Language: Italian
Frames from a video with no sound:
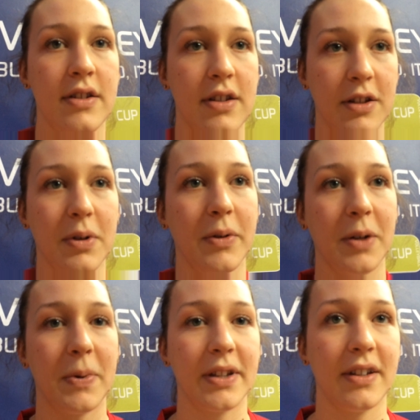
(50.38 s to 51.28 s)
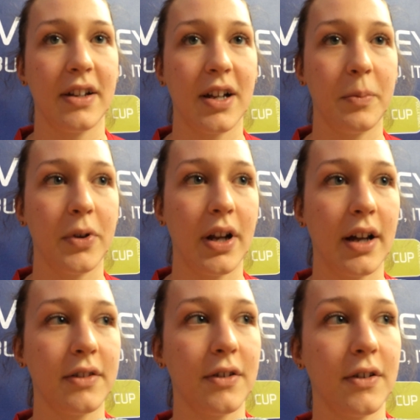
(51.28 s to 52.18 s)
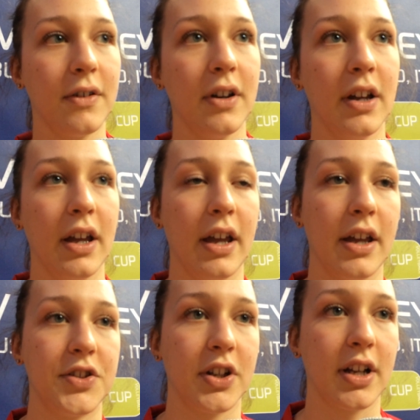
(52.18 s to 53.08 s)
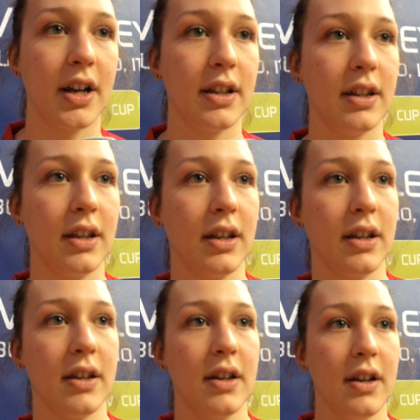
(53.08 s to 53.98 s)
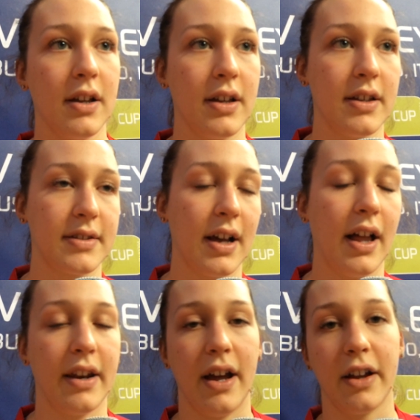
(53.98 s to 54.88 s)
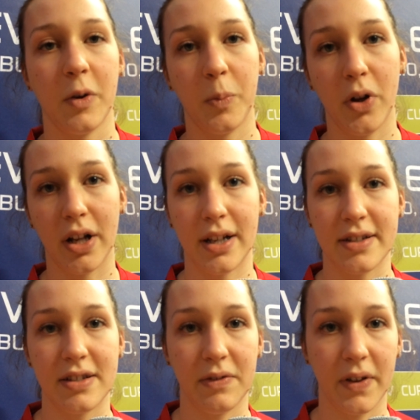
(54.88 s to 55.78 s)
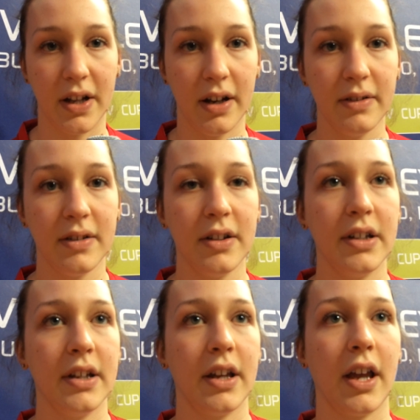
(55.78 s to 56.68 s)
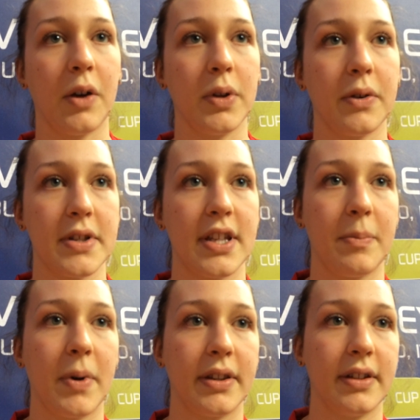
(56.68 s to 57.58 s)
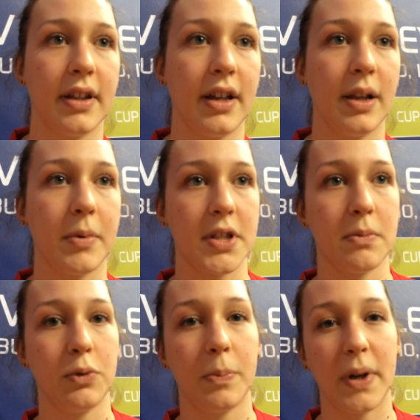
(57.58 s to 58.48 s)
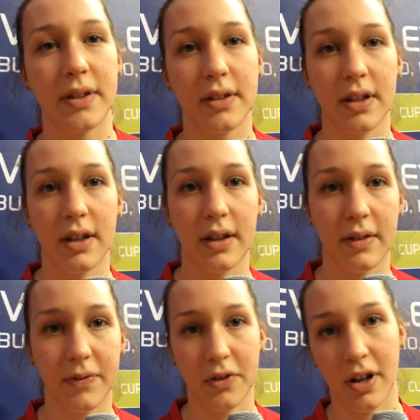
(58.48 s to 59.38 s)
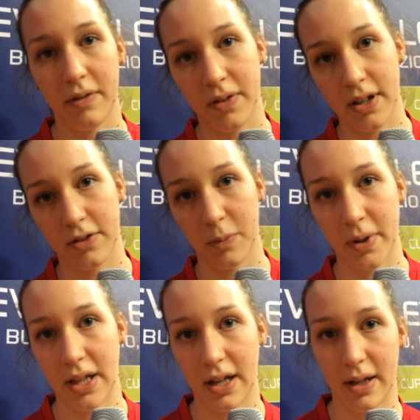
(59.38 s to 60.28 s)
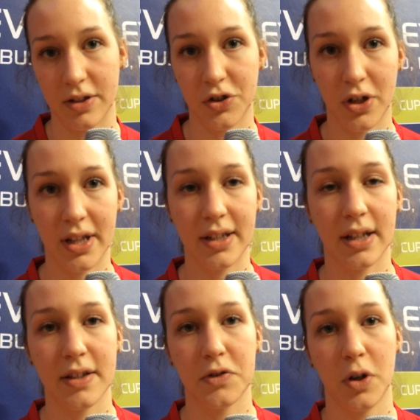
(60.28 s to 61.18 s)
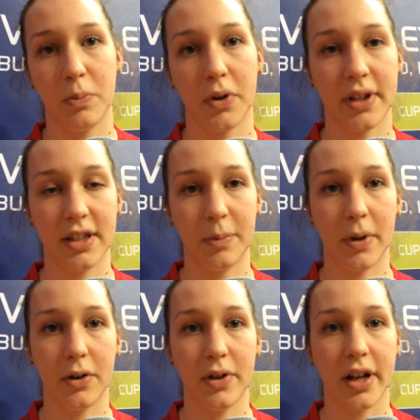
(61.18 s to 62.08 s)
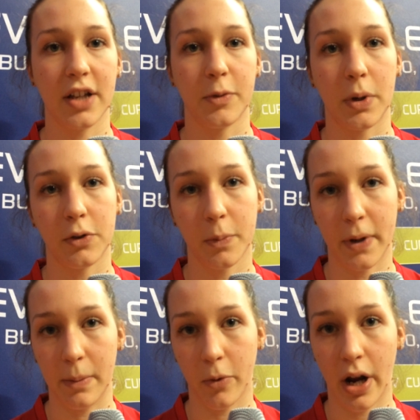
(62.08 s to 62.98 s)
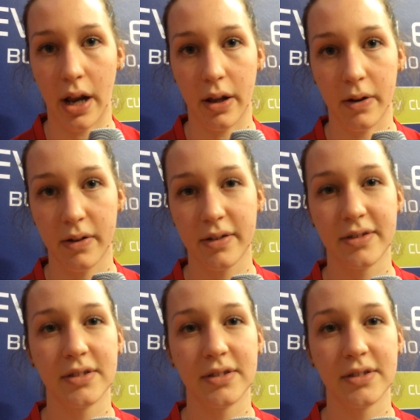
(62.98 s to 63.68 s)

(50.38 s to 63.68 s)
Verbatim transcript: Sì, dobbiamo ripartire in campionato e cercare di eh, scalare anche un po' la classifica e quindi queste partite, le prossime due partite fino alla fine insomma, della girone d'andata sono importanti per noi anche e soprattutto per il morale.